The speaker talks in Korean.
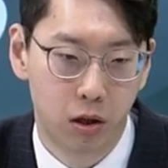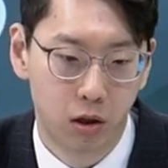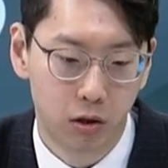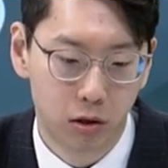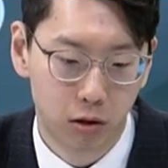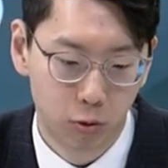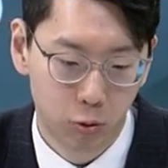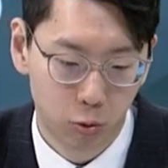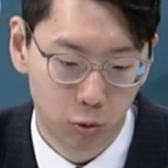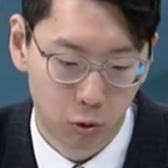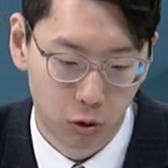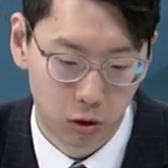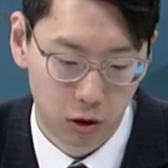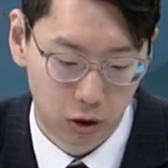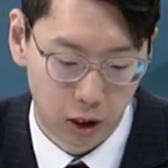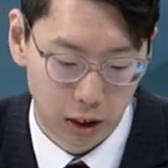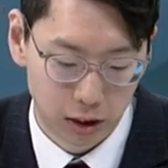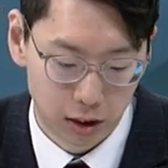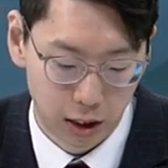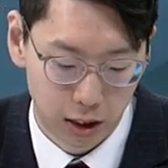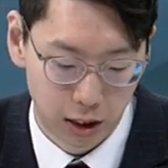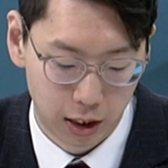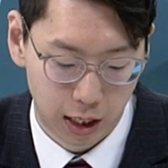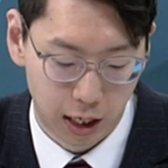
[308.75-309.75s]
혁신 주도를
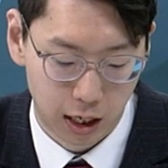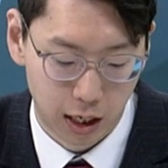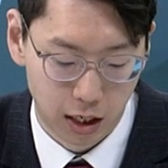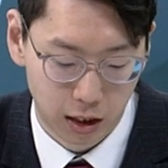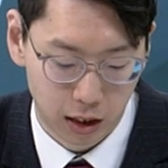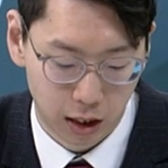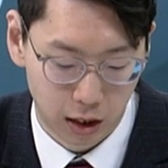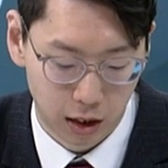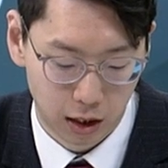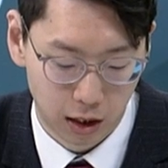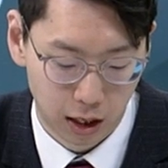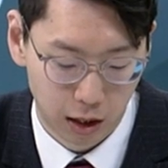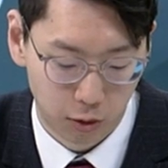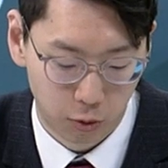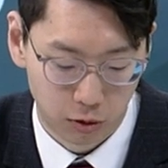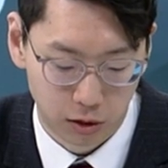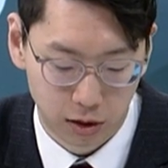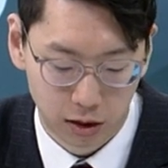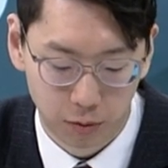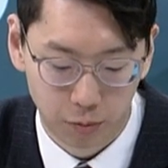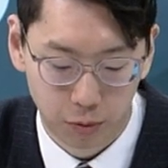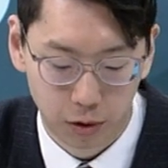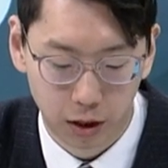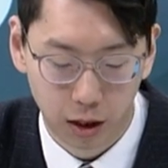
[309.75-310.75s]
굉장히 강하게 하고
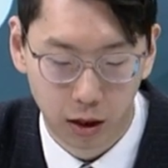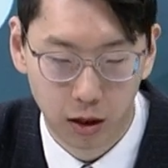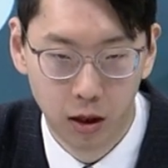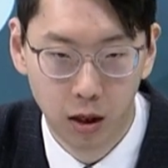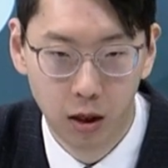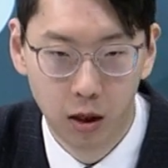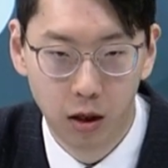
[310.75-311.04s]
있습니다.